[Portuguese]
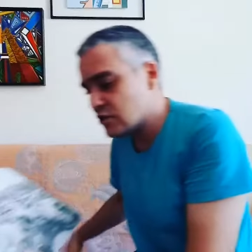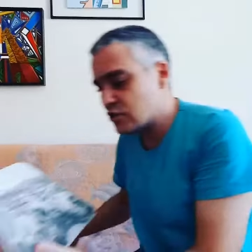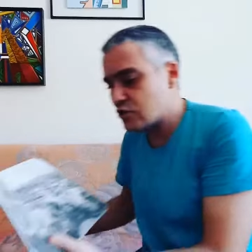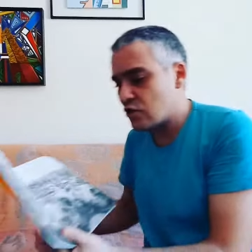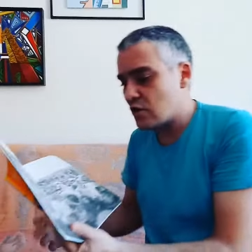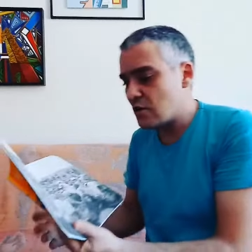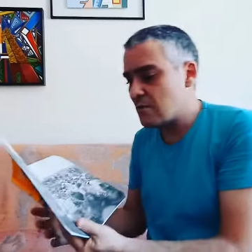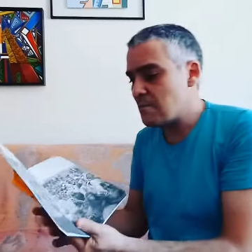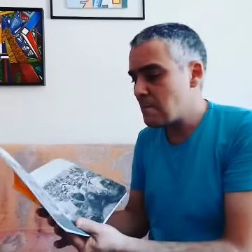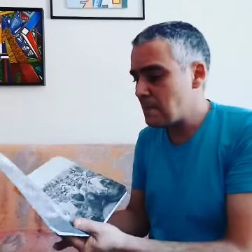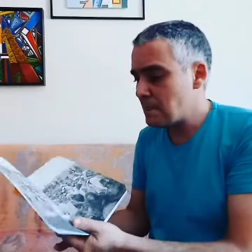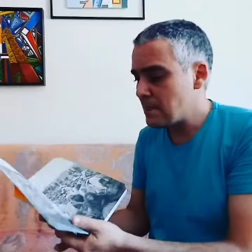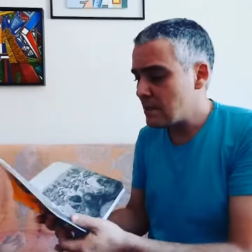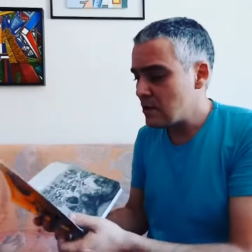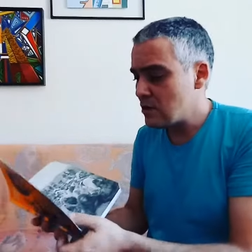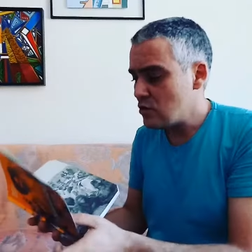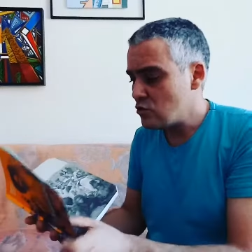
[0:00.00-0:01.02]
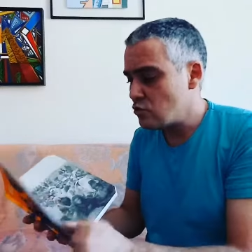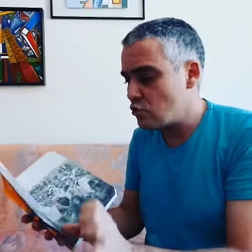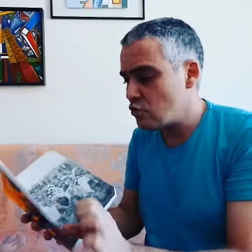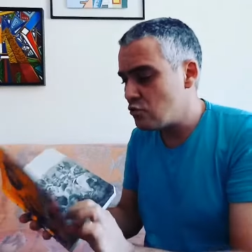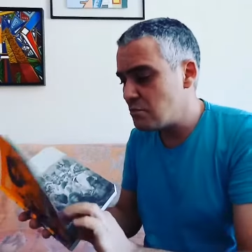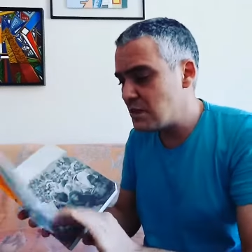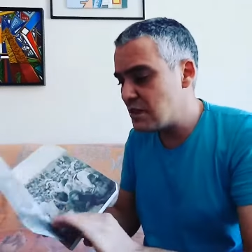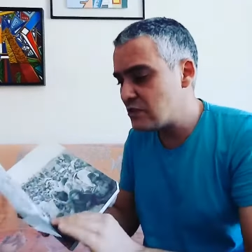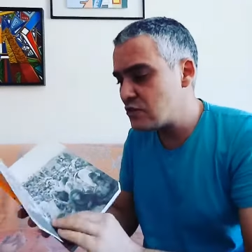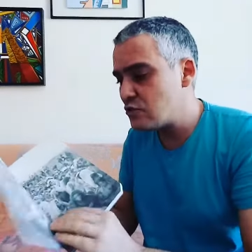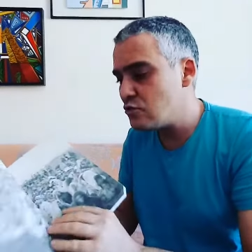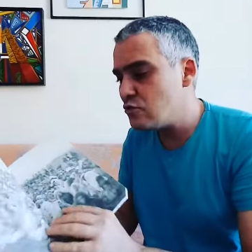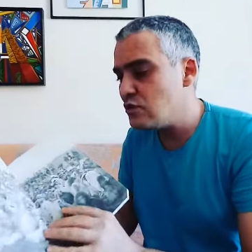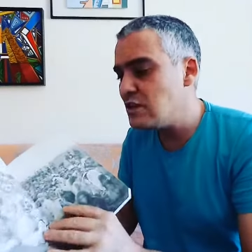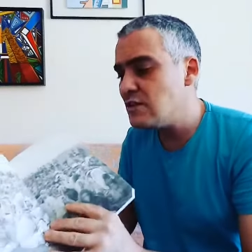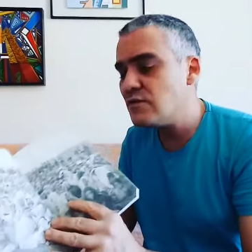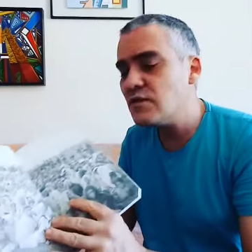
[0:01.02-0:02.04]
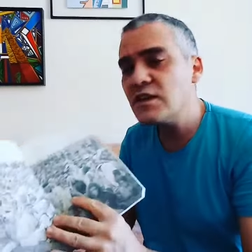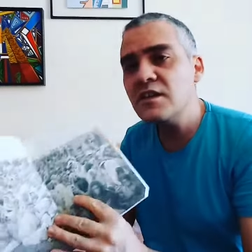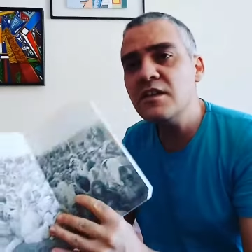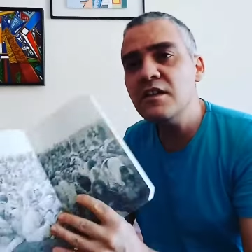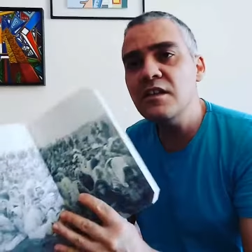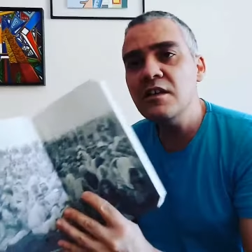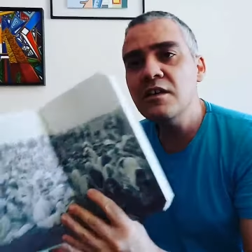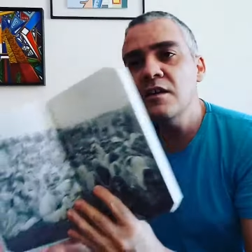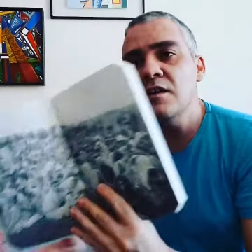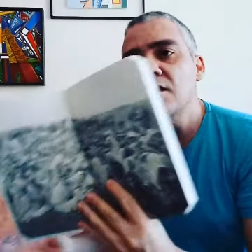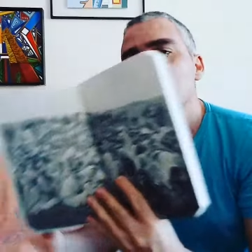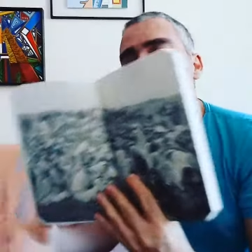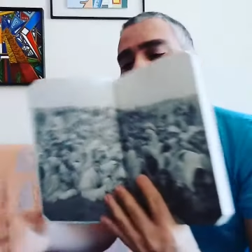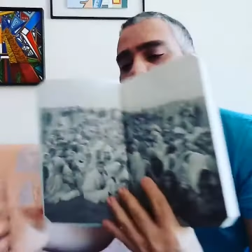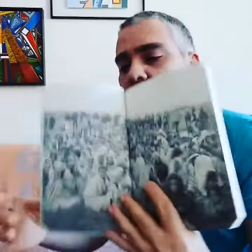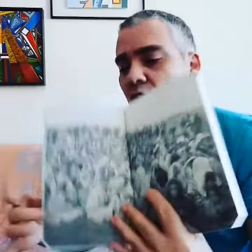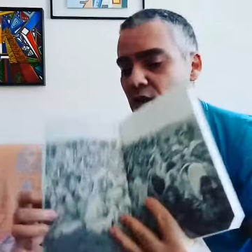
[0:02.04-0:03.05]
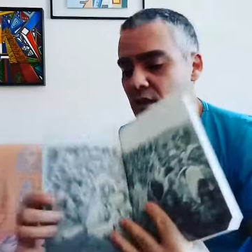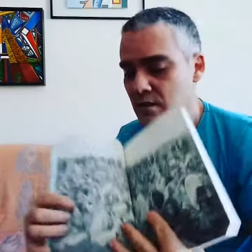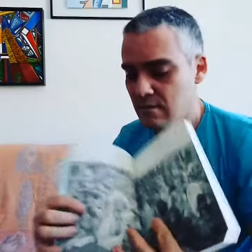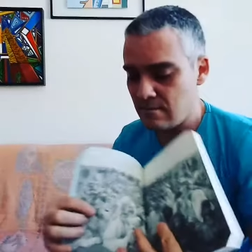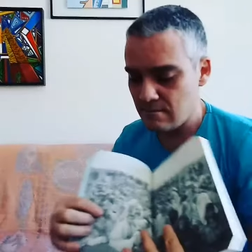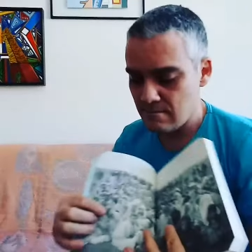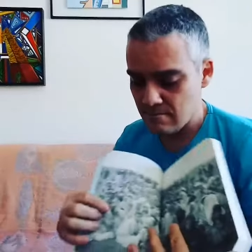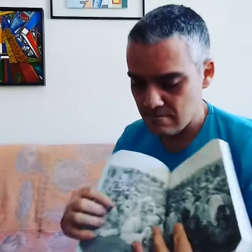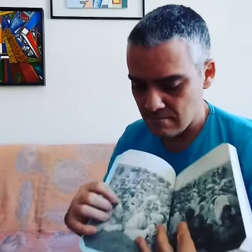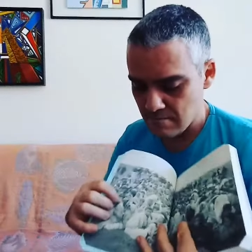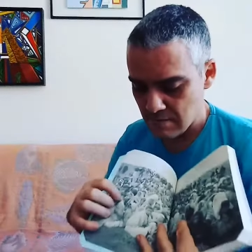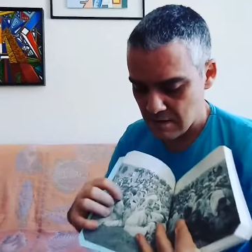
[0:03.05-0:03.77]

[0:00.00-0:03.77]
Olha só, no começo do livro aqui, olha.